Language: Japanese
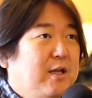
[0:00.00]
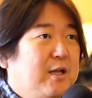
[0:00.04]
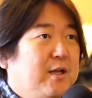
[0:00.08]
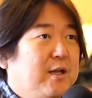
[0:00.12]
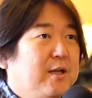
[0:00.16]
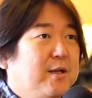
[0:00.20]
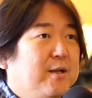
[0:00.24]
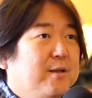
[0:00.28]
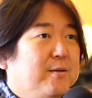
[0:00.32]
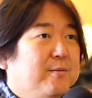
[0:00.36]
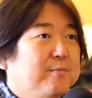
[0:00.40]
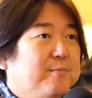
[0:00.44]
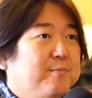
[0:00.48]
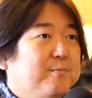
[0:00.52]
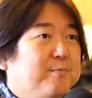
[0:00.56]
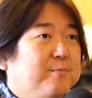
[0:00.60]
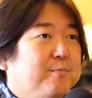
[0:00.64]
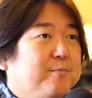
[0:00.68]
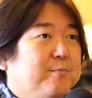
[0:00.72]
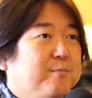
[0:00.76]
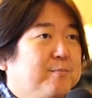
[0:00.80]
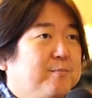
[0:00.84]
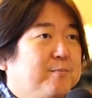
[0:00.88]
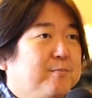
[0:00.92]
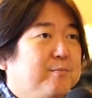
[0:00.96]
そのきっ
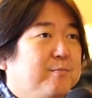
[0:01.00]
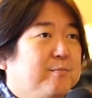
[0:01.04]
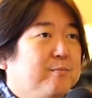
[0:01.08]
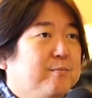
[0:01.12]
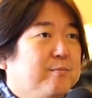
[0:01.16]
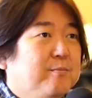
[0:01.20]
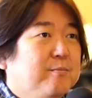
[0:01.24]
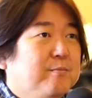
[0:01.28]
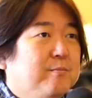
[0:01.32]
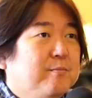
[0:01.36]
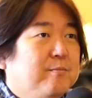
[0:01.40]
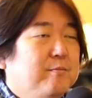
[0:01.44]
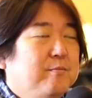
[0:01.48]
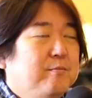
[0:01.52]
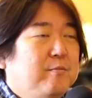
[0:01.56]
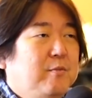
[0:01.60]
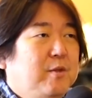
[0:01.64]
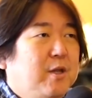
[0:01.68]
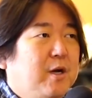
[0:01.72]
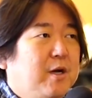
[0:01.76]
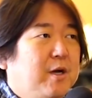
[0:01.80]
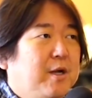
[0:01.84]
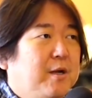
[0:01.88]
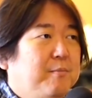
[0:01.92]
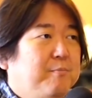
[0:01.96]
かけは何でした？うん、
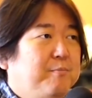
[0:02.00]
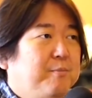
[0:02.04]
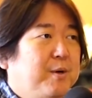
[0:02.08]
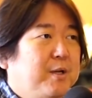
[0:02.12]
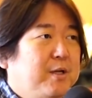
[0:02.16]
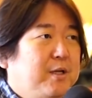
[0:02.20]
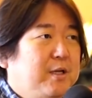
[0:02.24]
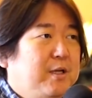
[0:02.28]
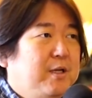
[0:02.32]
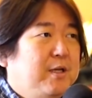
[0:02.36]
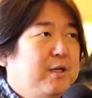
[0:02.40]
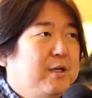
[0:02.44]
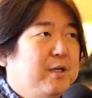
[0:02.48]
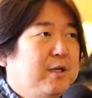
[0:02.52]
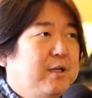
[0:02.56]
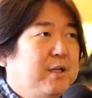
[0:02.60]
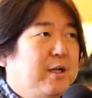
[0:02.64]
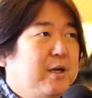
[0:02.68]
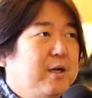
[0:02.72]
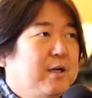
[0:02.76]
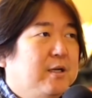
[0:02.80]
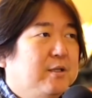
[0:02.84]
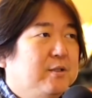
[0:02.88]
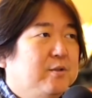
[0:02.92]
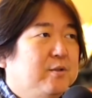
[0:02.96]
だからやっぱり
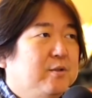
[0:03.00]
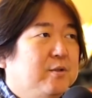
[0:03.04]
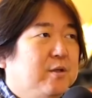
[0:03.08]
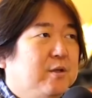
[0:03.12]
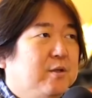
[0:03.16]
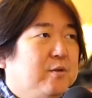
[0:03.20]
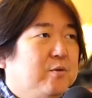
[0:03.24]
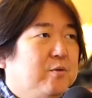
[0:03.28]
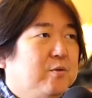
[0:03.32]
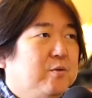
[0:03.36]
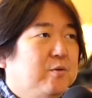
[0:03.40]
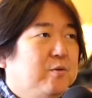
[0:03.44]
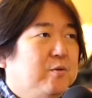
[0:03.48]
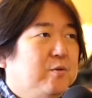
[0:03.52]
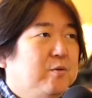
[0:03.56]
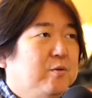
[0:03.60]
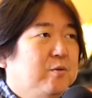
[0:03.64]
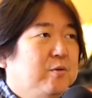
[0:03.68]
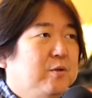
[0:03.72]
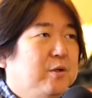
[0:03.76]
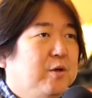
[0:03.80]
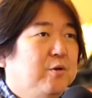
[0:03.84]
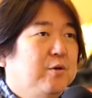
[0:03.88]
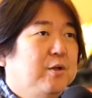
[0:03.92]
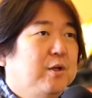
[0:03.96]
なんかあ
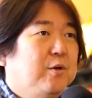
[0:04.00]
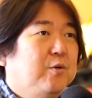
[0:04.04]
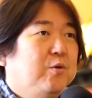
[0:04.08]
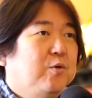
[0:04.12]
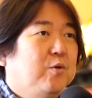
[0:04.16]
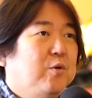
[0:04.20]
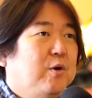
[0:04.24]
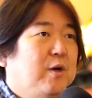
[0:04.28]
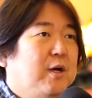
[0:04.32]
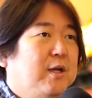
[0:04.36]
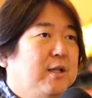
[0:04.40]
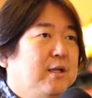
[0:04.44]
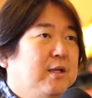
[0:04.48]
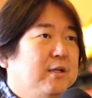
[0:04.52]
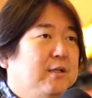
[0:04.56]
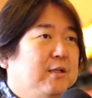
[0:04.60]
のいろんなことを